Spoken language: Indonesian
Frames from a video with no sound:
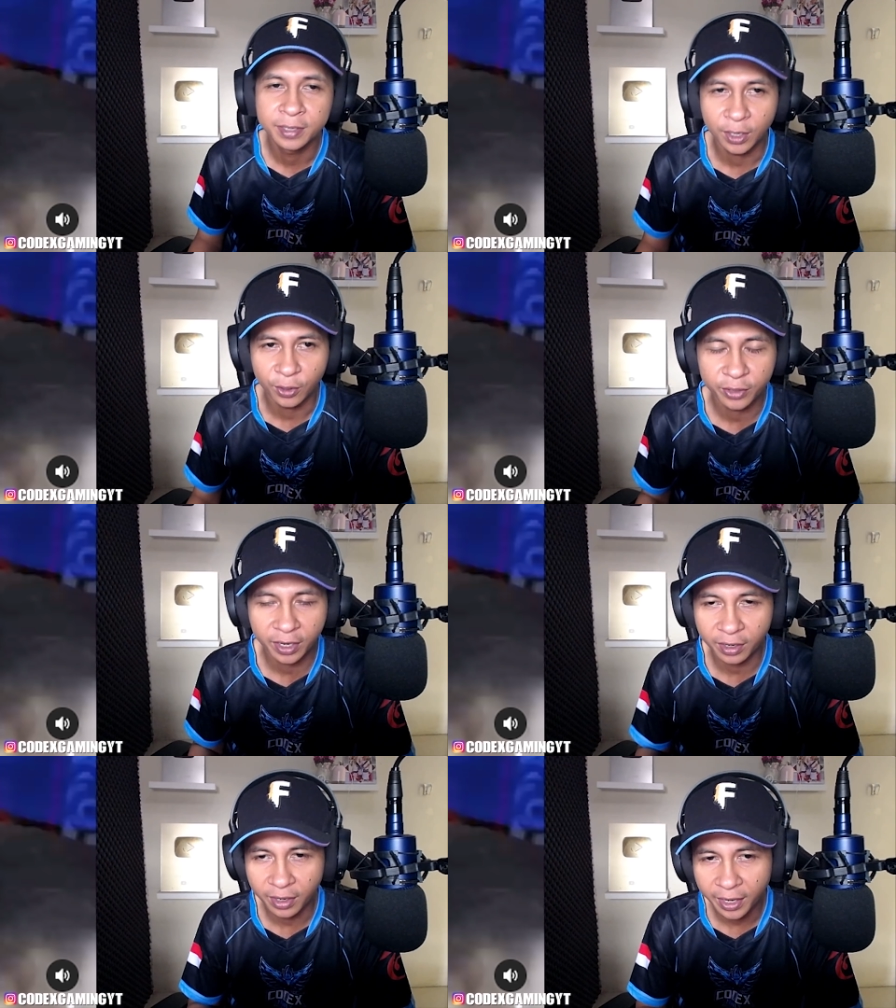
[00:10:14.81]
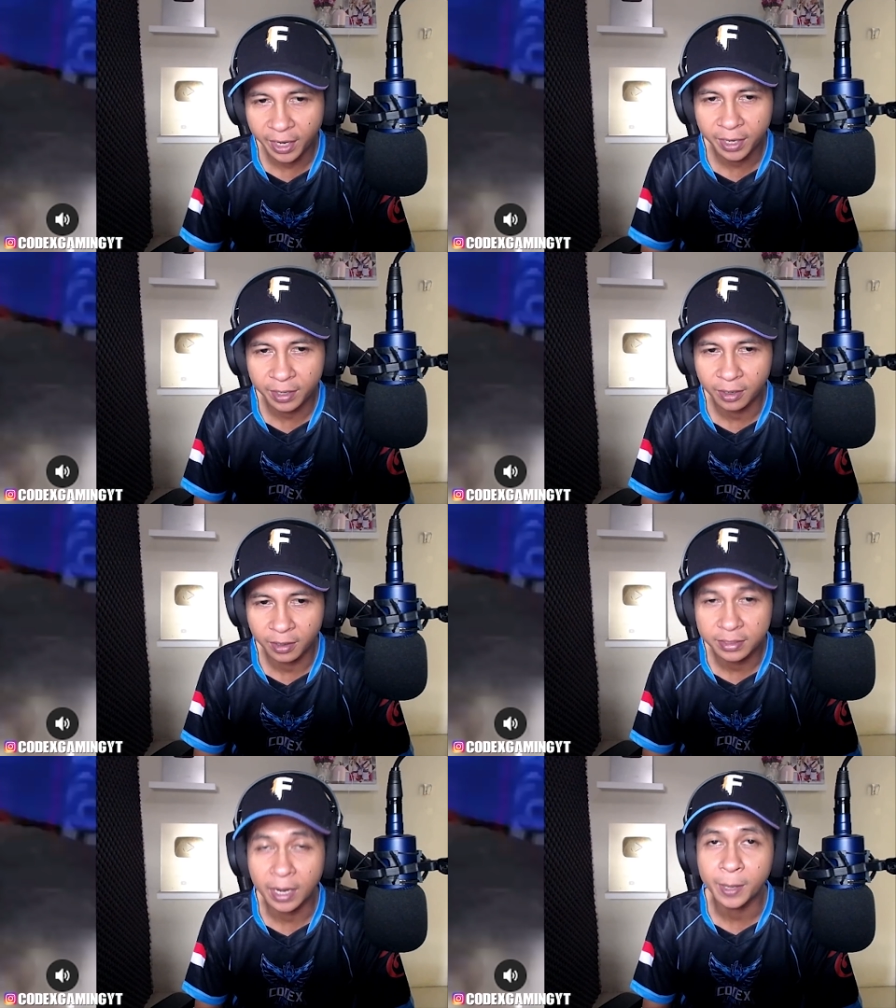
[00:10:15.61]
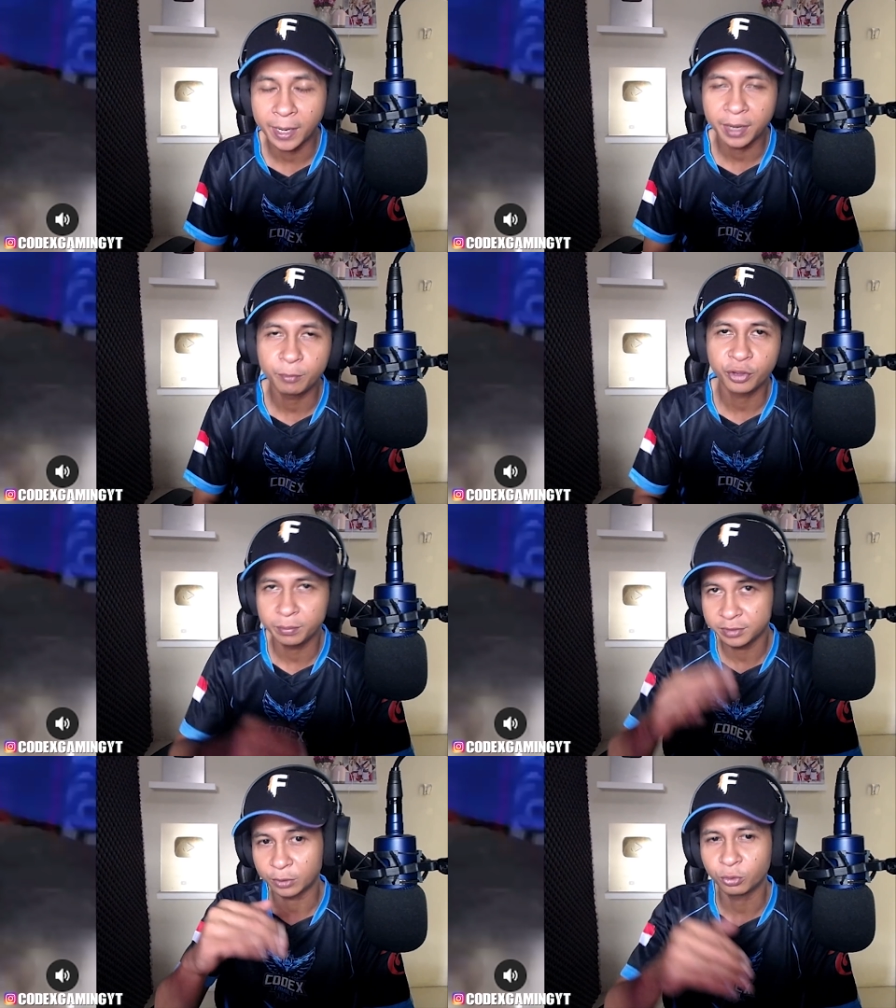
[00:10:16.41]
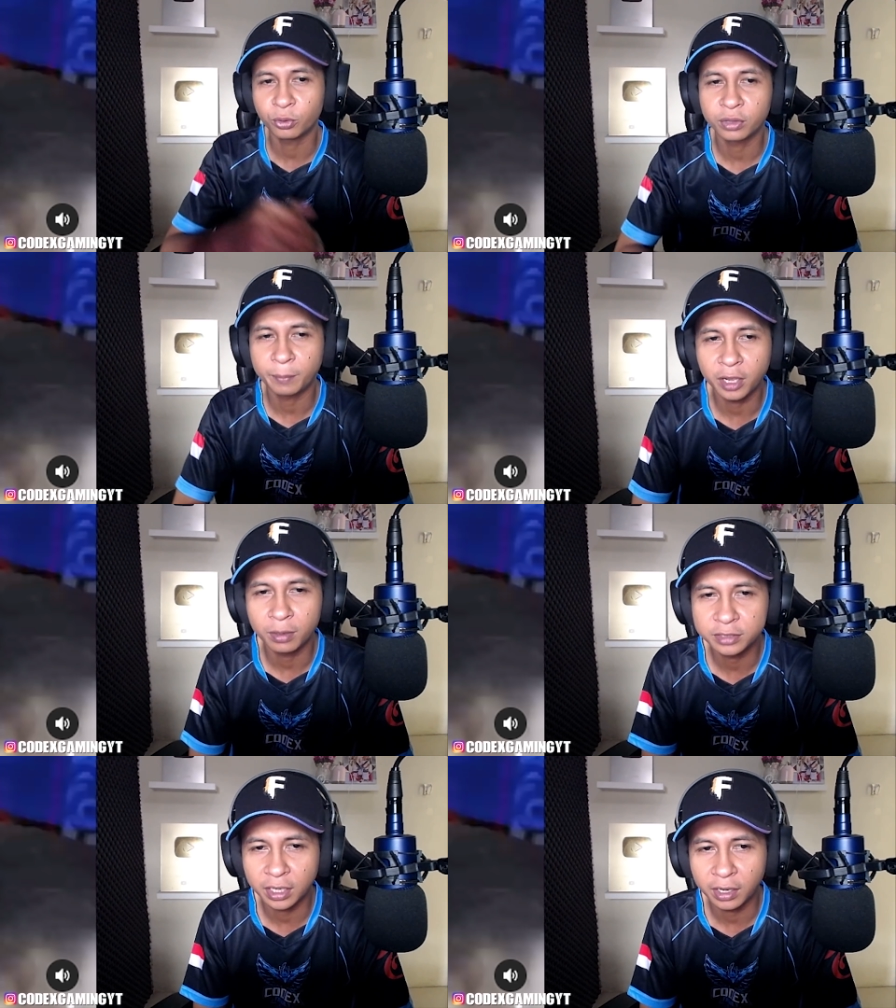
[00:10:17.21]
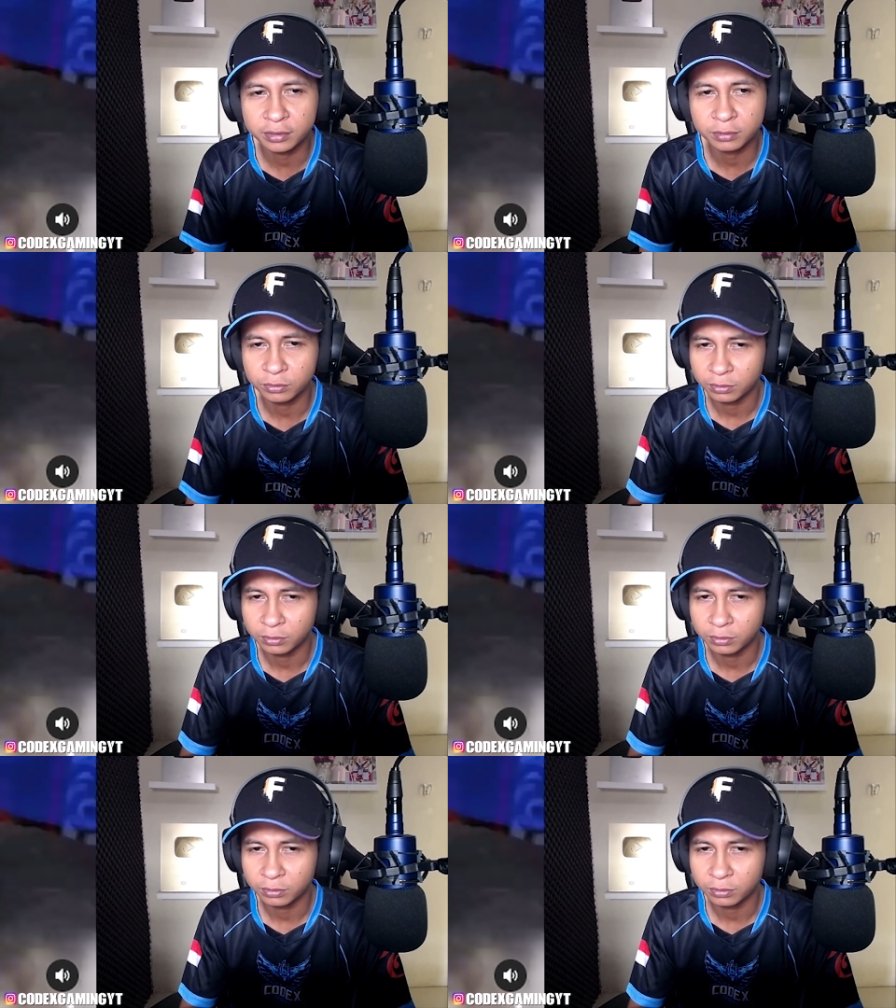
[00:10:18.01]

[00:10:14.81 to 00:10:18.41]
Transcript: Kalau dia nge-lag uh, jaringannya mungkin bisa turun, tapi kalau misalnya